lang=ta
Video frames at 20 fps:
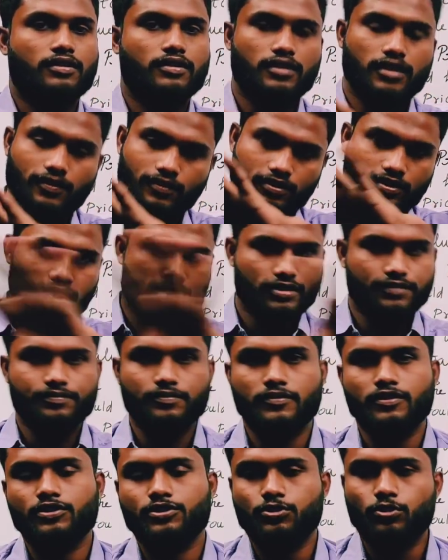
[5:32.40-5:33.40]
அதாவது
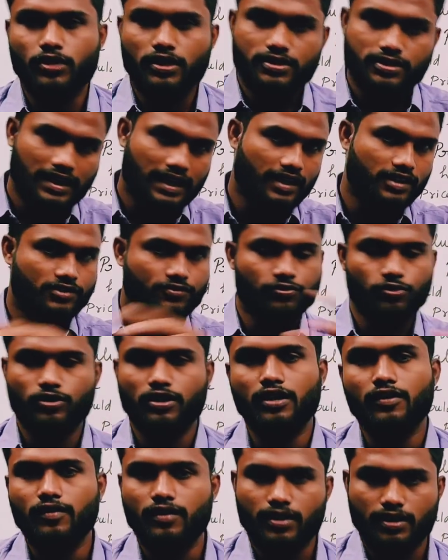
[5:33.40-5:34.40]
ஸ்டூடெண்ட்ஸ் கிளாஸ்
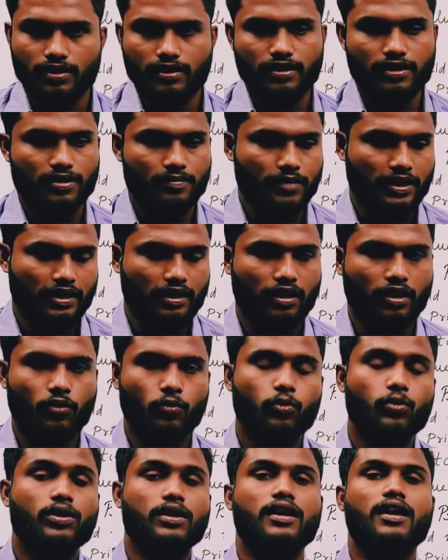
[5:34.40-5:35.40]
ஃபுல்லாக வராங்க அப்படின்னா
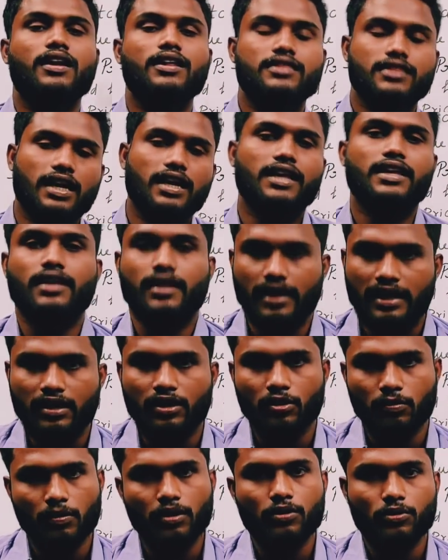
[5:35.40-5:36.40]
ஒரு ஆள் தலைக்கு
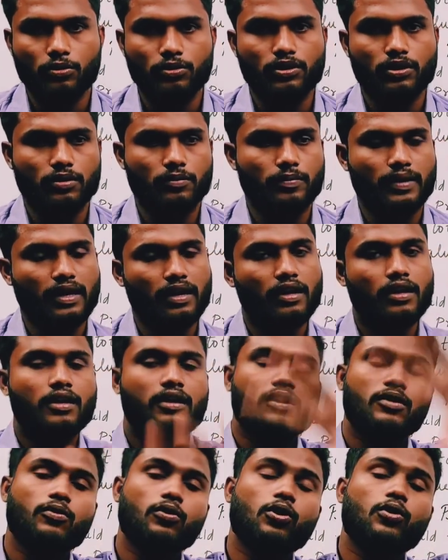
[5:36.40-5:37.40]
ரெண்டு ரூபா கூட்டுறப்ப
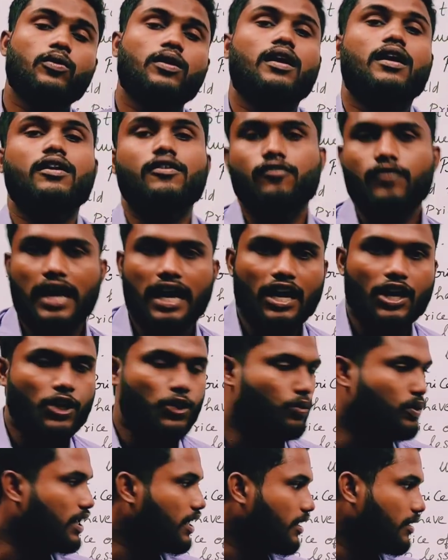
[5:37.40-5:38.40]
ஓவரால்
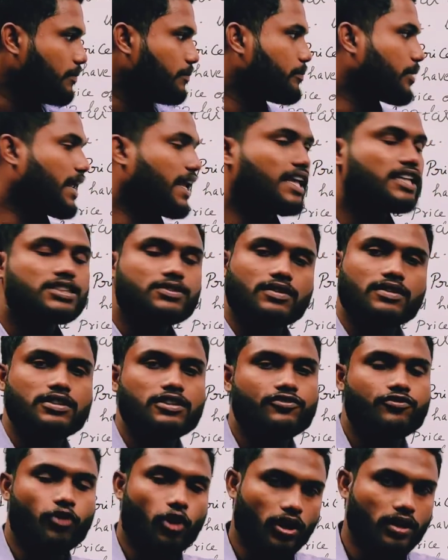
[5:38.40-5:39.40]
வேல்யூவில் ப்ரைஸ்
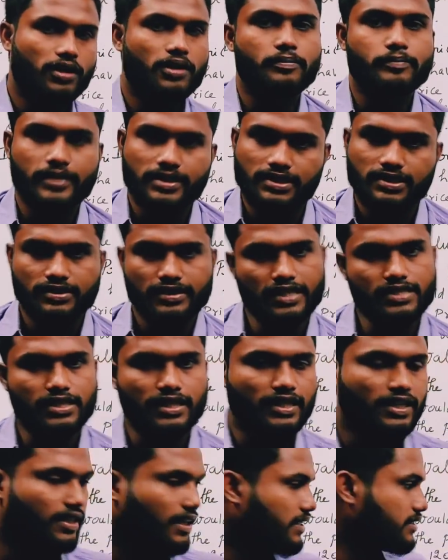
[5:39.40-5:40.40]
வந்து ஃபார்ட்டி பர்சன்டேஜ்
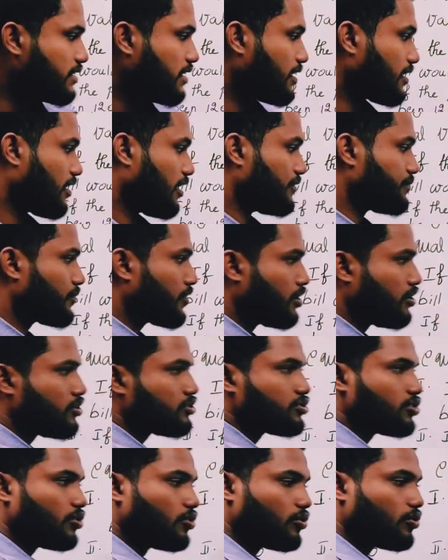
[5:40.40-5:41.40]
இன்க்ரீஸ் ஆகுதான்
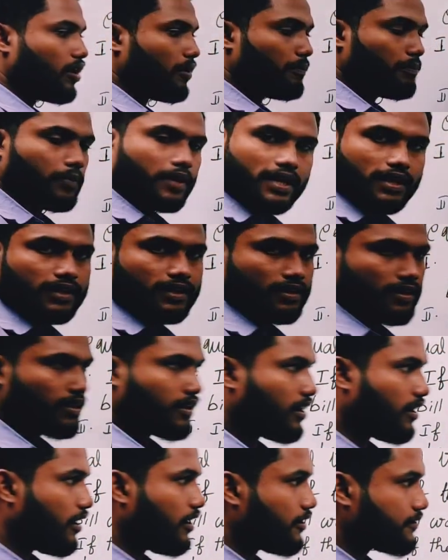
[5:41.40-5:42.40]
ஸோ அப்படி
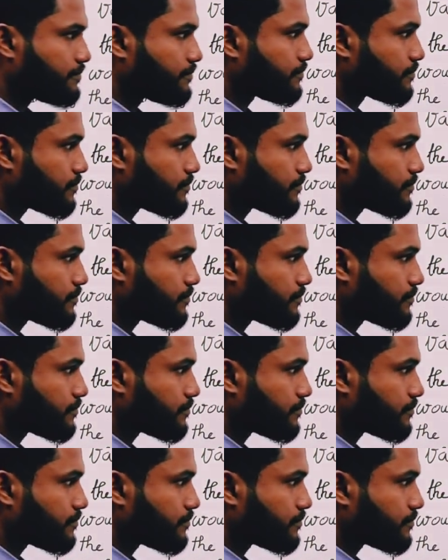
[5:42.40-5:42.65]
என்றால்